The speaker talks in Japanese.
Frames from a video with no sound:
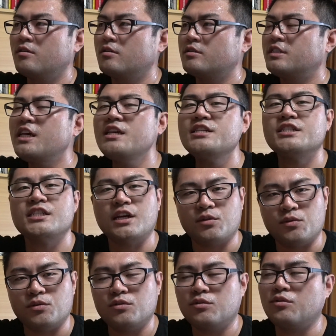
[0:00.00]
戦士な
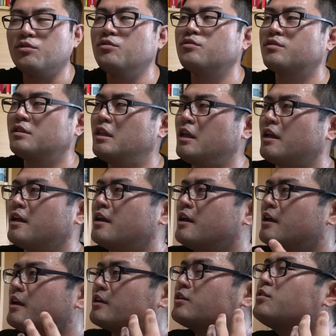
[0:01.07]
のと言って、
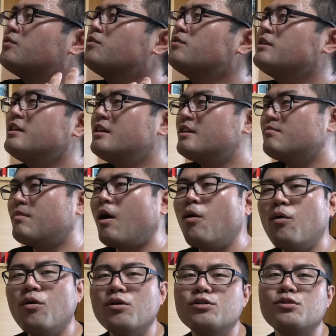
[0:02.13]
急に魔
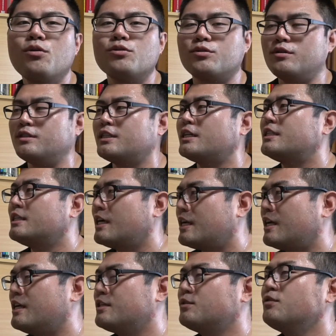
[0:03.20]
法少女にさせら
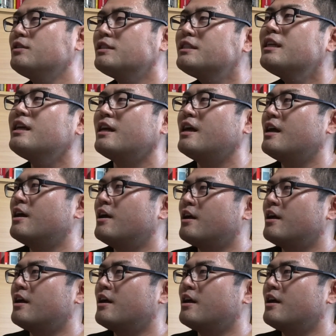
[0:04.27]
れ、そして